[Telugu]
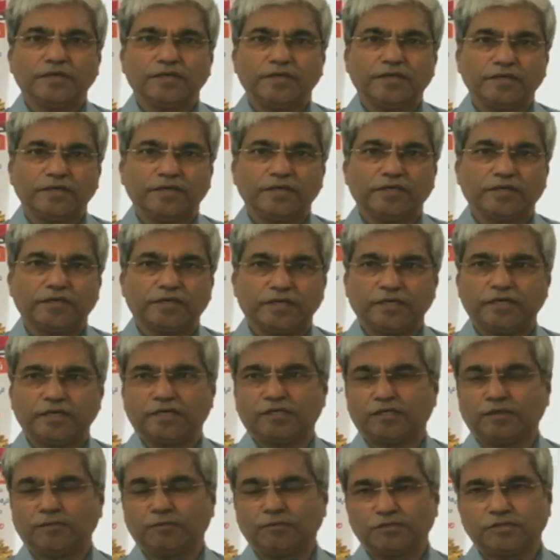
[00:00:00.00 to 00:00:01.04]
ఈ
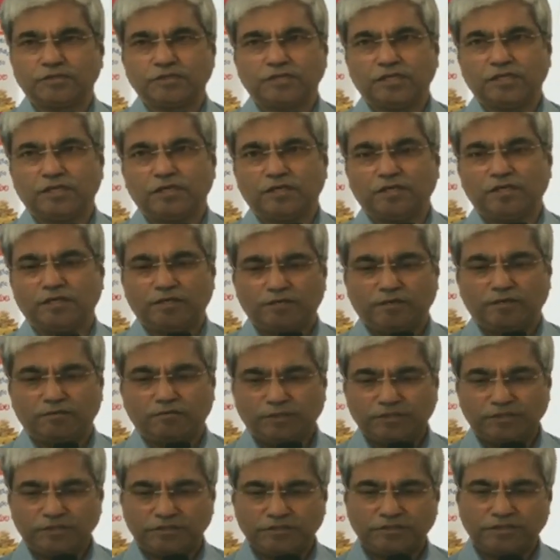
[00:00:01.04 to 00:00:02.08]
కార్యక్రమం చాలా
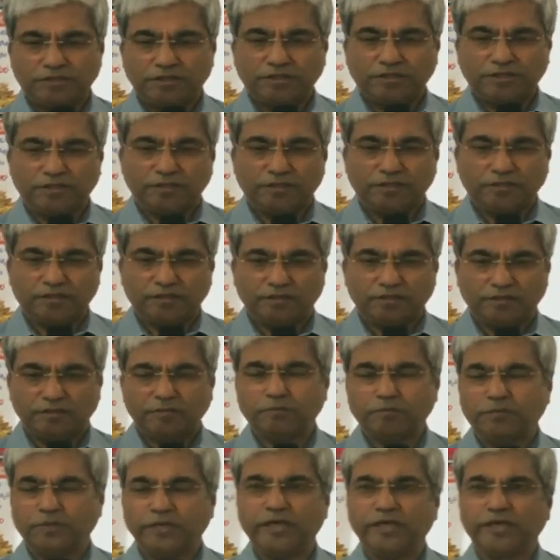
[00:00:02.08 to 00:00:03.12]
మంచి
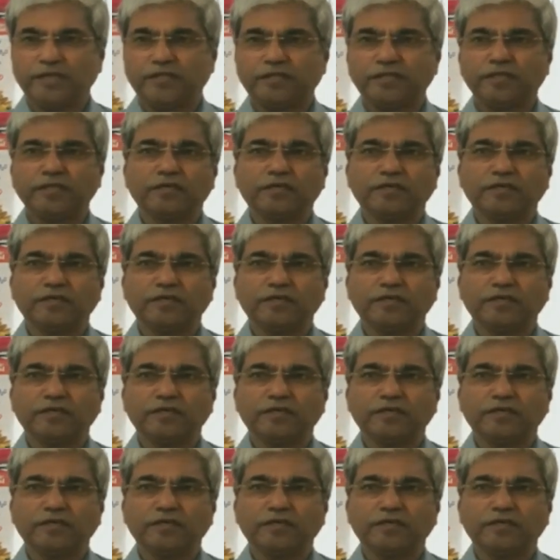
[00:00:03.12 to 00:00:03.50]
ప్లాన్ ఇది